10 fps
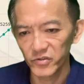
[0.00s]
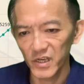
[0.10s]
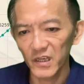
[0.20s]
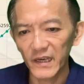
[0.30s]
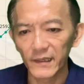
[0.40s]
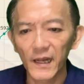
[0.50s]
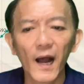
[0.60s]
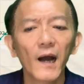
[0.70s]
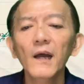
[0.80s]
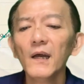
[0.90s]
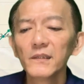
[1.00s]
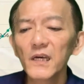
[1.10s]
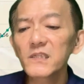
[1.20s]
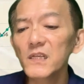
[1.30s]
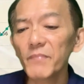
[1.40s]
间给他，
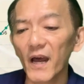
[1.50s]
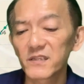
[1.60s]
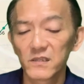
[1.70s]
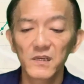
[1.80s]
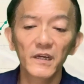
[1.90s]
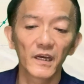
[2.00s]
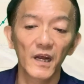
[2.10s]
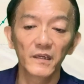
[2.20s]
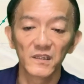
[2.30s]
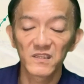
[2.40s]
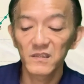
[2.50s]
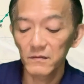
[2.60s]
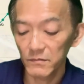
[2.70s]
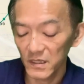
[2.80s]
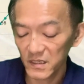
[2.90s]
但是你把它时间给他，你
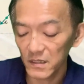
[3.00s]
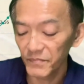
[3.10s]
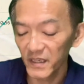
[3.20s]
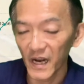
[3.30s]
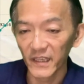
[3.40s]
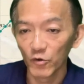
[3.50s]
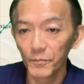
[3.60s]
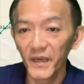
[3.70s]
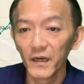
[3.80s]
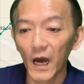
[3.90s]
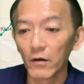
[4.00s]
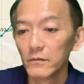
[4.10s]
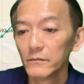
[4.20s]
势势必然你会变老。